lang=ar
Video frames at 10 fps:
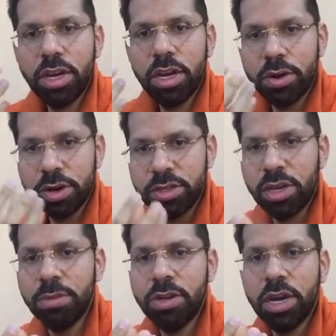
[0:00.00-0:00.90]

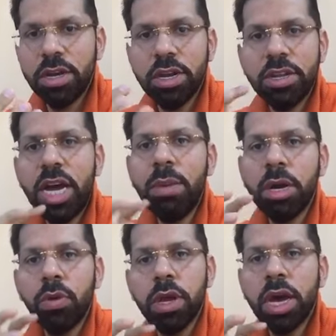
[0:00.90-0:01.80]
الريسبتر
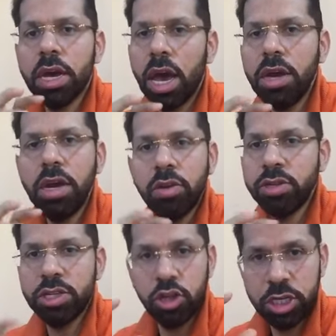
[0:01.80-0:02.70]
يتعامل وياه كانه
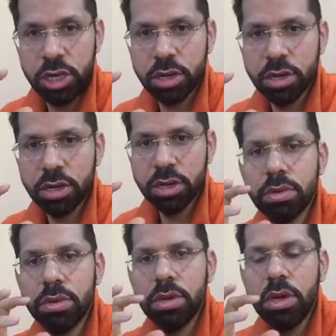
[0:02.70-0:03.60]
استروجين
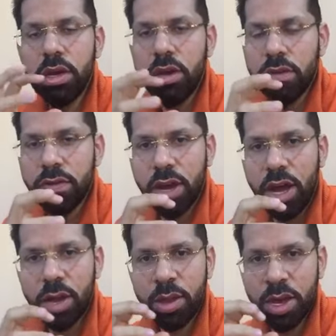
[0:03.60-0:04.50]

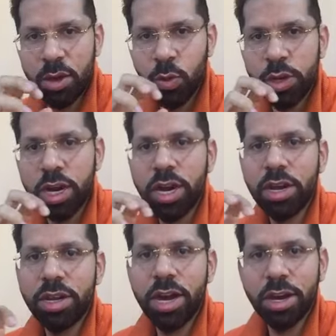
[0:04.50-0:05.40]
فياخذه ويدخله
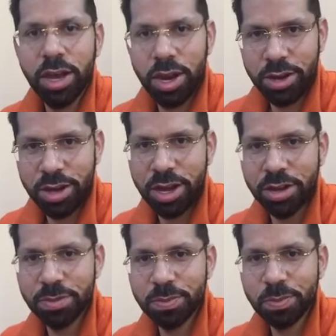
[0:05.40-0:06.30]
داخل خليه